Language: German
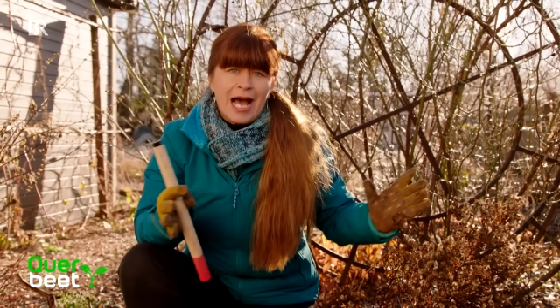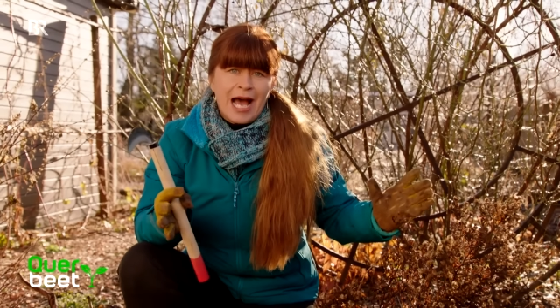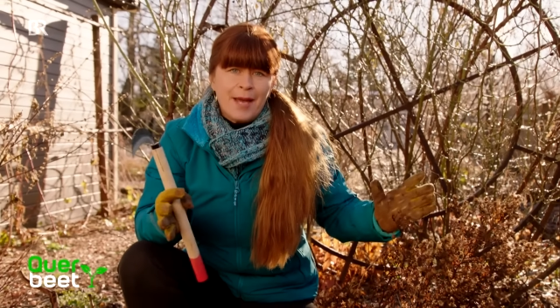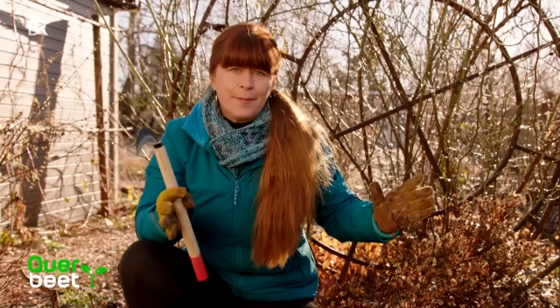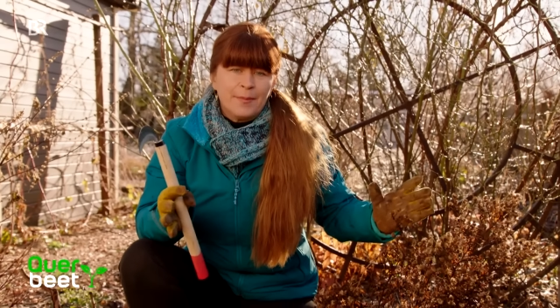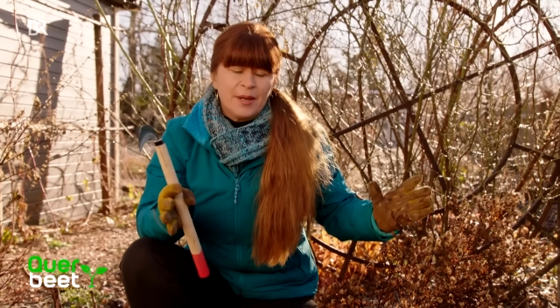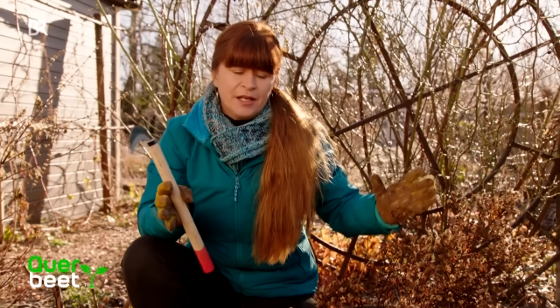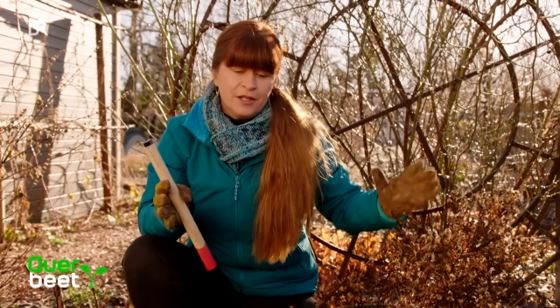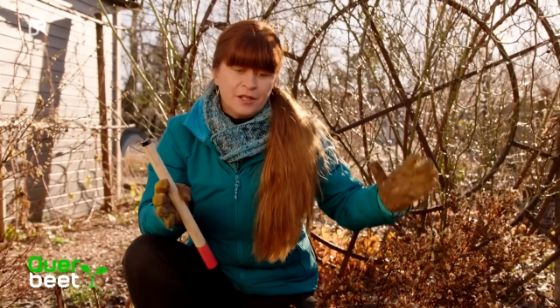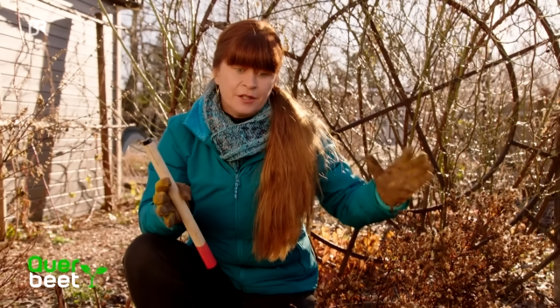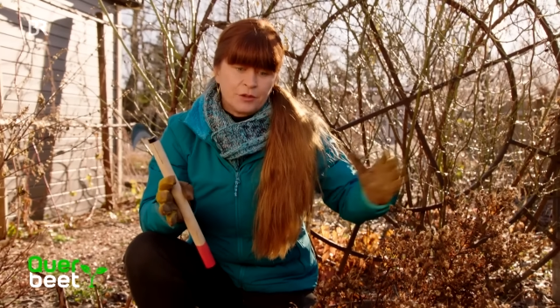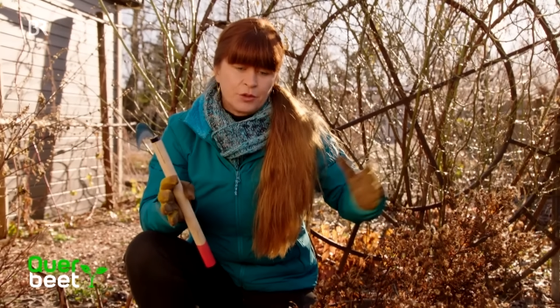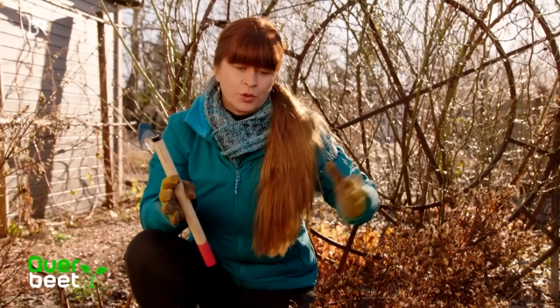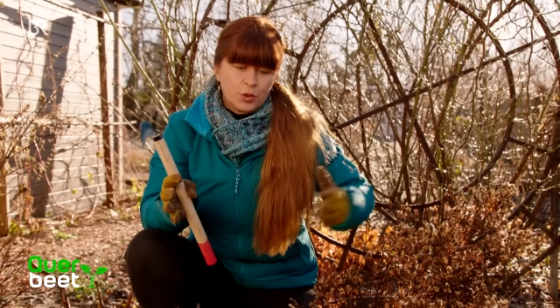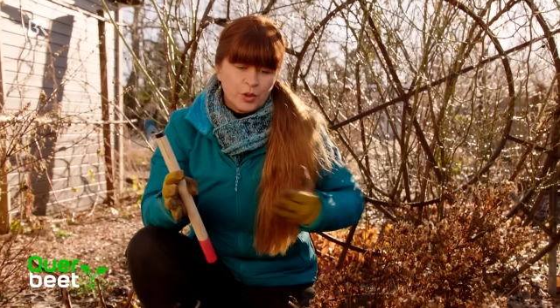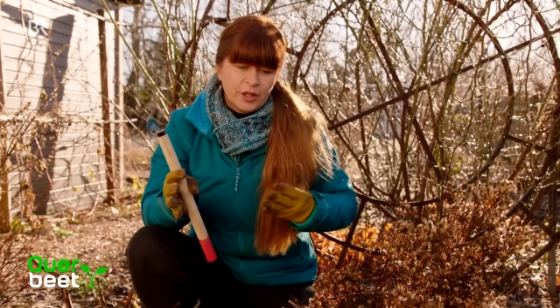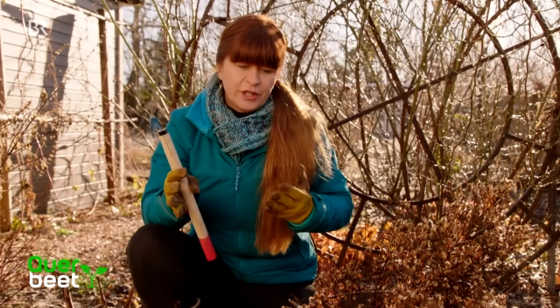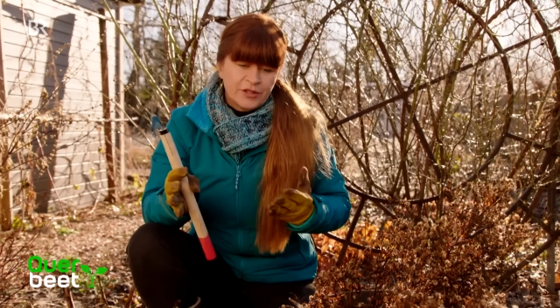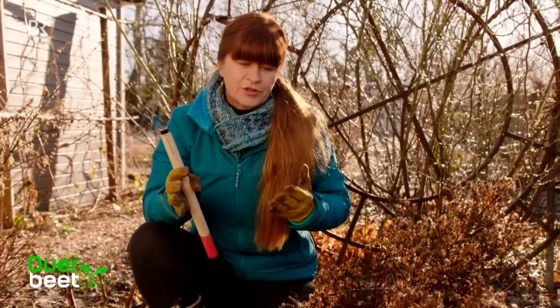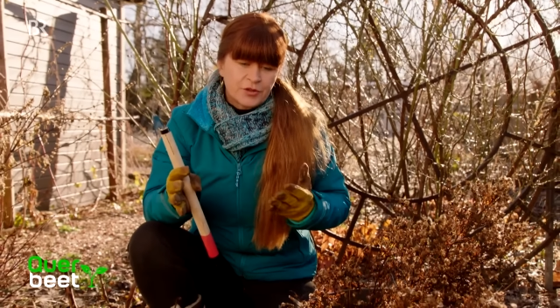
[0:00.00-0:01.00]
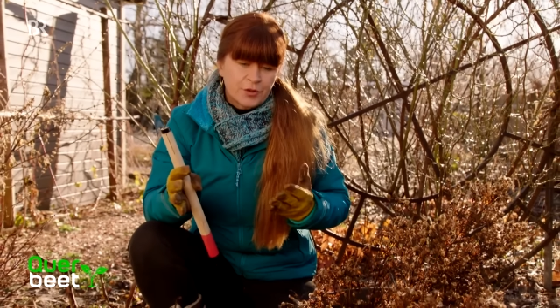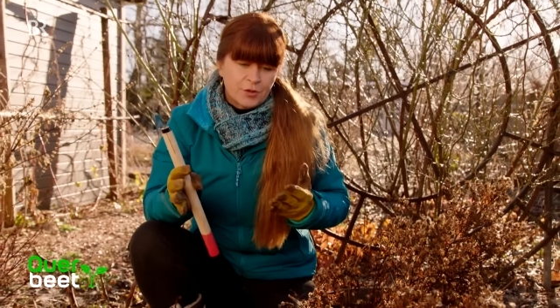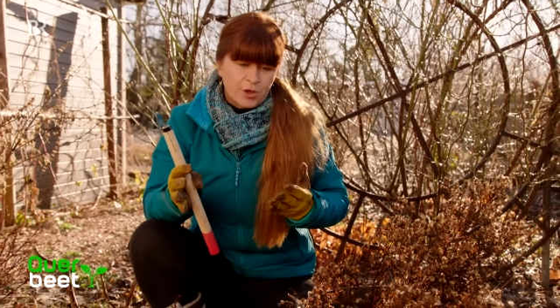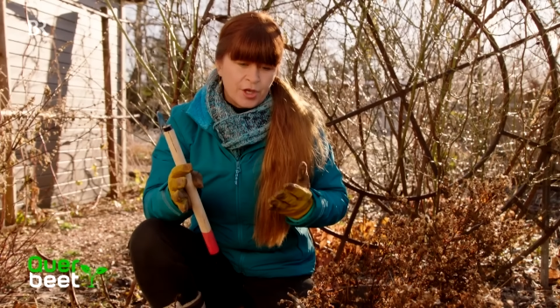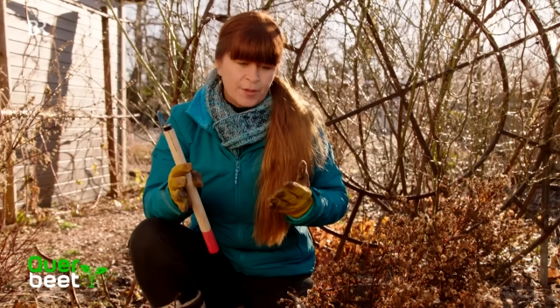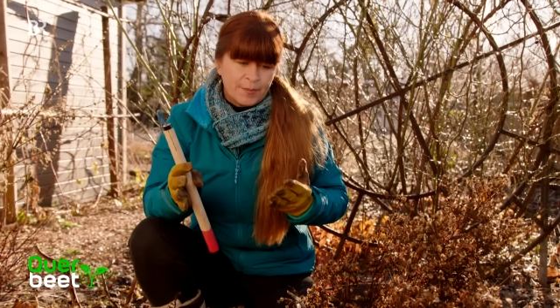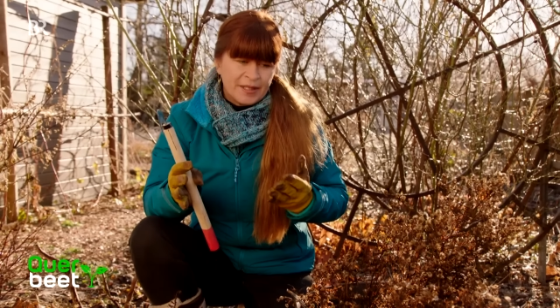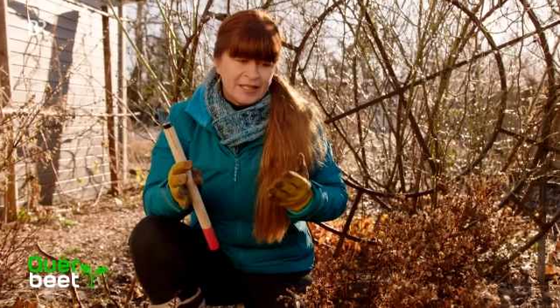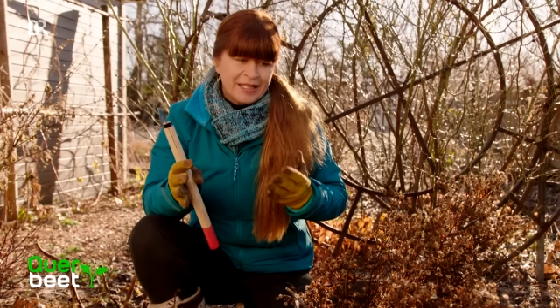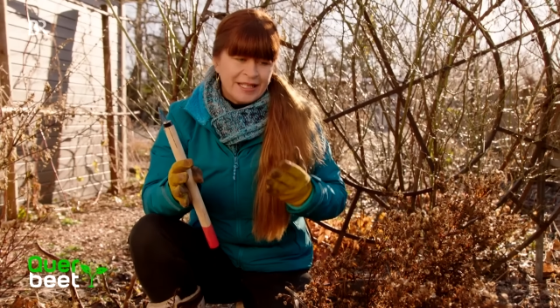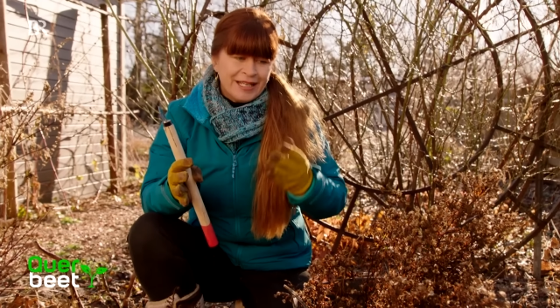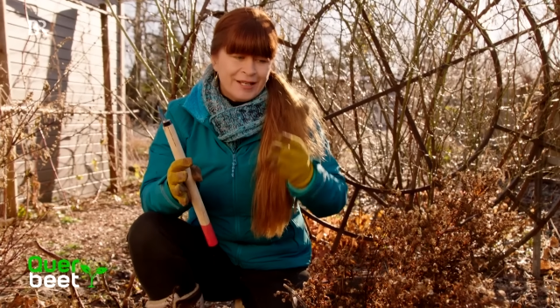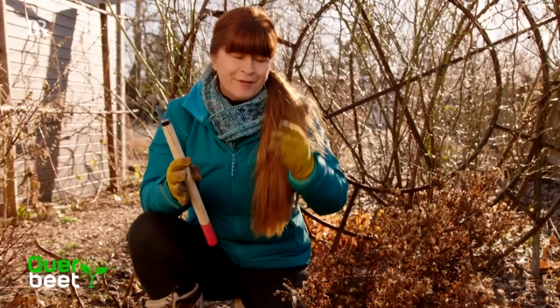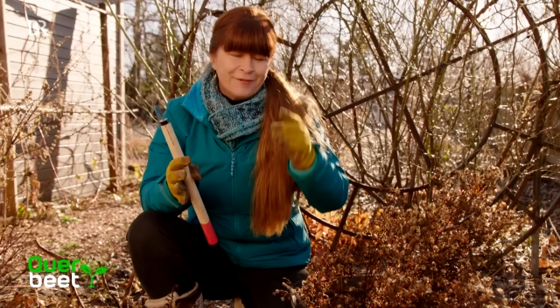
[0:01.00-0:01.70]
einmal durchzuräumen,